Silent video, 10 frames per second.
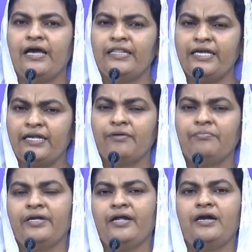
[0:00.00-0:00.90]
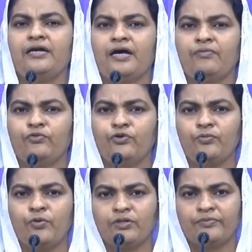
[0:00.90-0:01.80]
எதை நம்பினால் நாம்
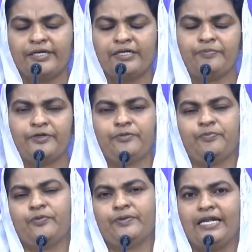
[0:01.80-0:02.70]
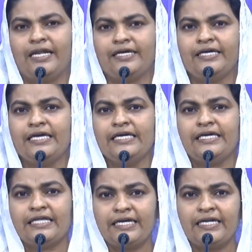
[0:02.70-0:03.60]
ஒருபோதும் வெட்கப்பட்டு போவதில்லை
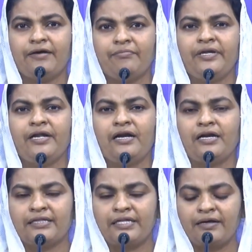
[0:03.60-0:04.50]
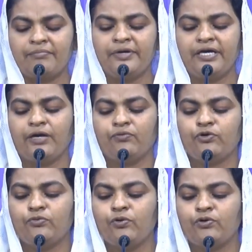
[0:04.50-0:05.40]
எதை நம்பினால் அந்த நம்பிக்கை
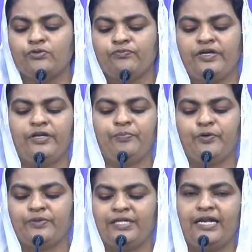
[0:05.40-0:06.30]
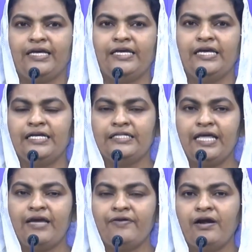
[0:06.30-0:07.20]
ஒருபோதும் வீண் போவதில்லை
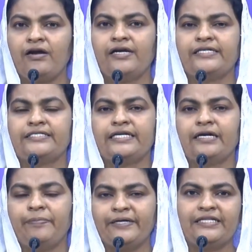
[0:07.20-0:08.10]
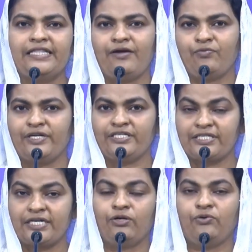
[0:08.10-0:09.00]
தேவனால் ரட்சிக்கப்பட்ட தேவனுடைய
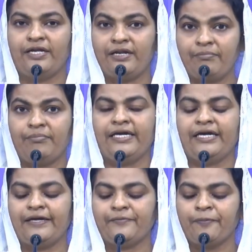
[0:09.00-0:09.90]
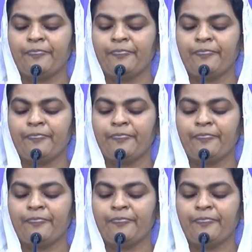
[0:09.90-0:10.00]
ஜனங்களுடைய நம்பிக்கை